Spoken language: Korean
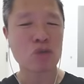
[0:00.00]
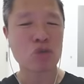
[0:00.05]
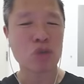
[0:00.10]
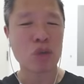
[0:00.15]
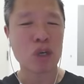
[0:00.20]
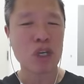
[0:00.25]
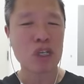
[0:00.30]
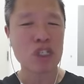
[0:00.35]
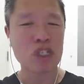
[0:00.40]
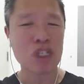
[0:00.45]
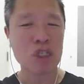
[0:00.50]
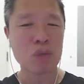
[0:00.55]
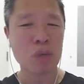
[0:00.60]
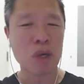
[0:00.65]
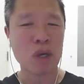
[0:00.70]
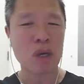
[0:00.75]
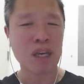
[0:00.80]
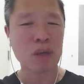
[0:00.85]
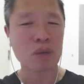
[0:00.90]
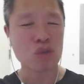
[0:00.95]
9월,
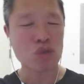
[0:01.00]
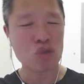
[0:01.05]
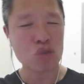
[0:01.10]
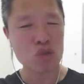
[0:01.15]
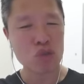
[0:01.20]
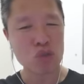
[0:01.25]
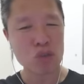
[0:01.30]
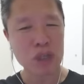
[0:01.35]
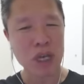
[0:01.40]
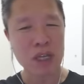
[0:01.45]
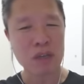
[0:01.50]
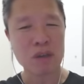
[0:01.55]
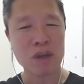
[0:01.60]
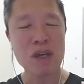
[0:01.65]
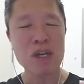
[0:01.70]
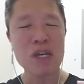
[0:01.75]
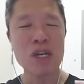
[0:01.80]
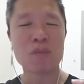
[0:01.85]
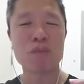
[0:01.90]
10월 쭉 해서